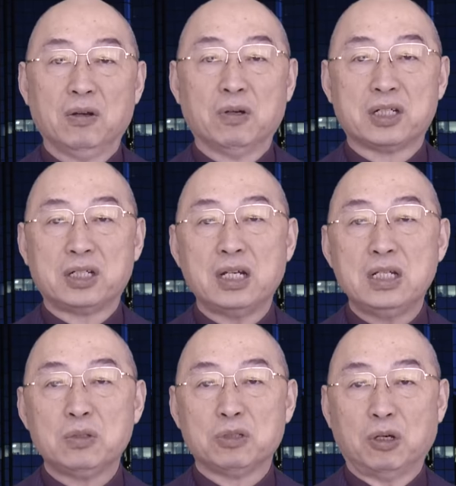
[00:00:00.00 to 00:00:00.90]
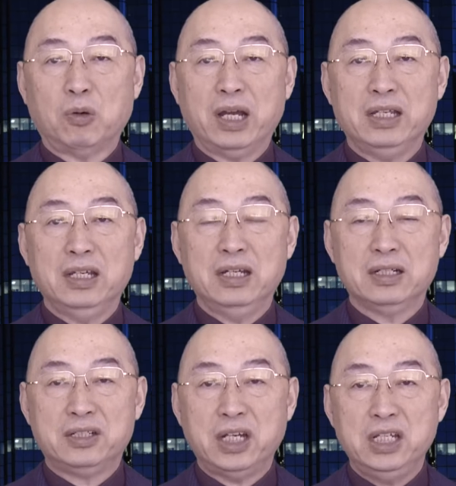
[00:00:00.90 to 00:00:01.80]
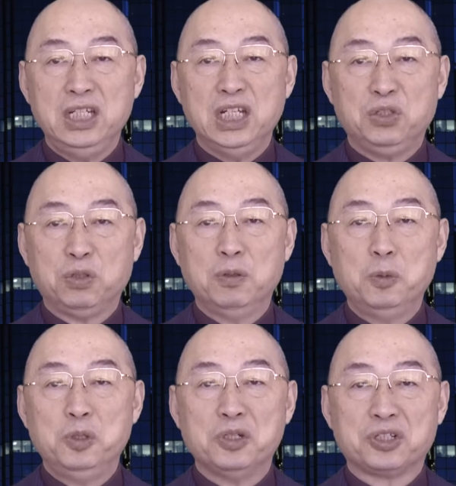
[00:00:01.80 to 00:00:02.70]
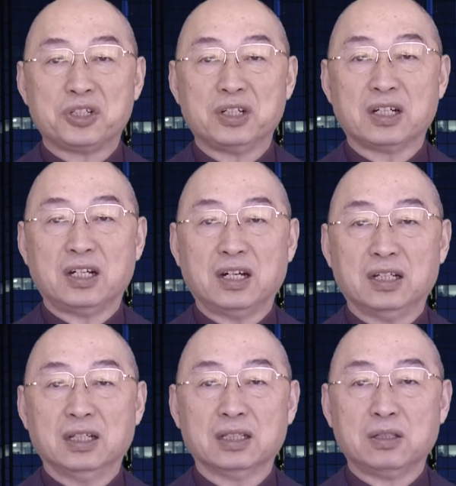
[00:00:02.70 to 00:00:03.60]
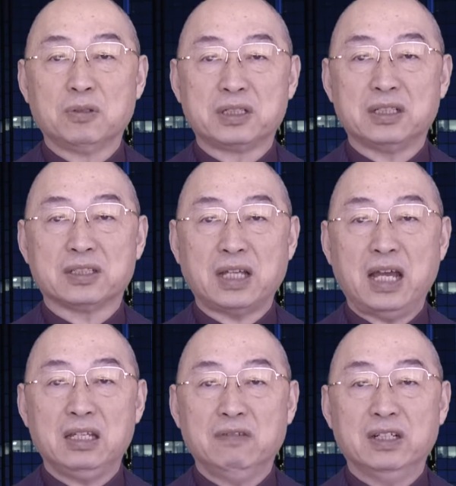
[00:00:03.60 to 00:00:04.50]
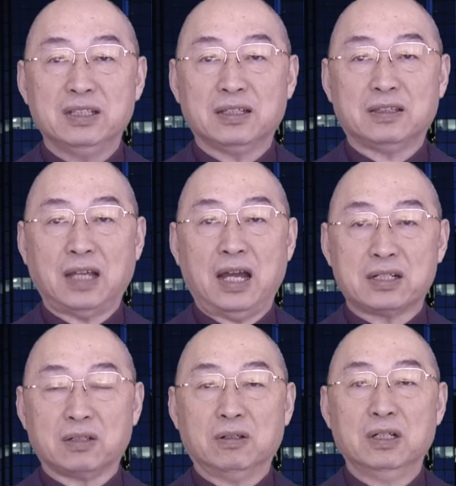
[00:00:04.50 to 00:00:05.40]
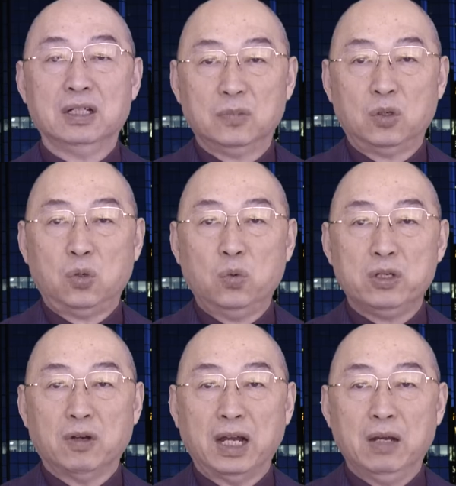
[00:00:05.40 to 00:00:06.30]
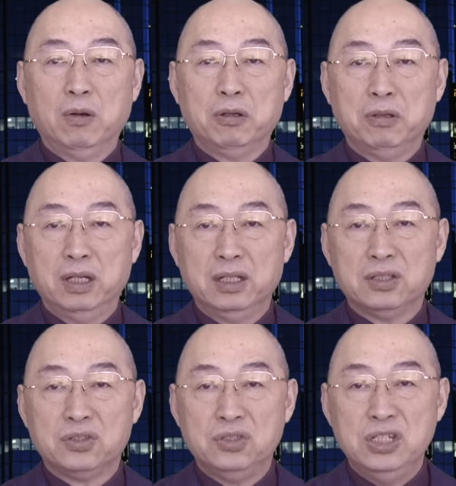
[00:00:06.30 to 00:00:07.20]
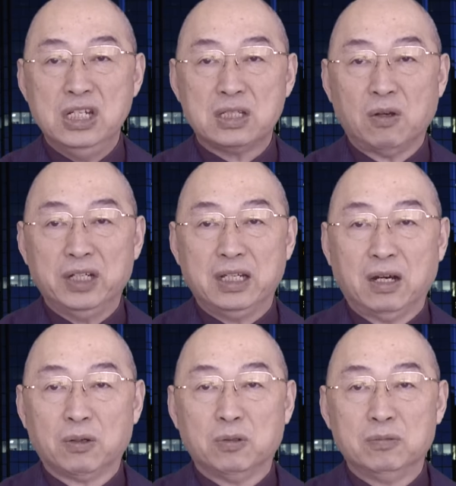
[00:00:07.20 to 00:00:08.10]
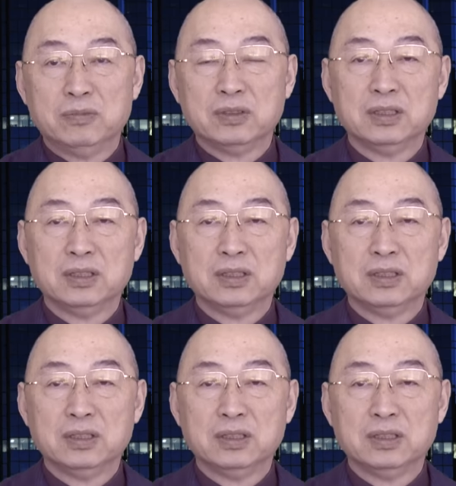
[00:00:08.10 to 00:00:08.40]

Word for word: 我深度的怀疑这一群律师可能都是蔡英文的打手，忽悠韩国瑜你走那条路。